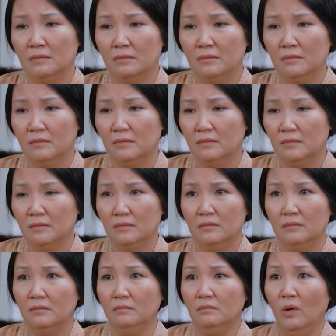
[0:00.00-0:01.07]
Dạ
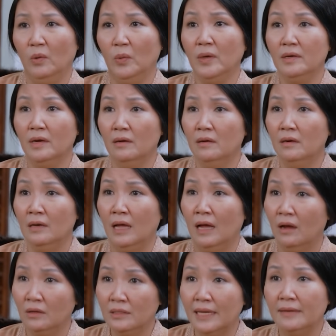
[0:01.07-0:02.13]
Mọi quyết định
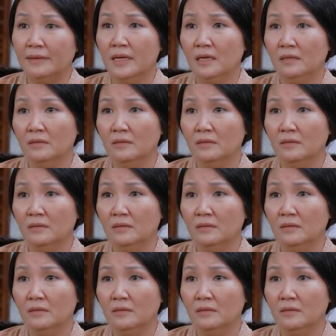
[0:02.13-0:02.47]
là ở thanh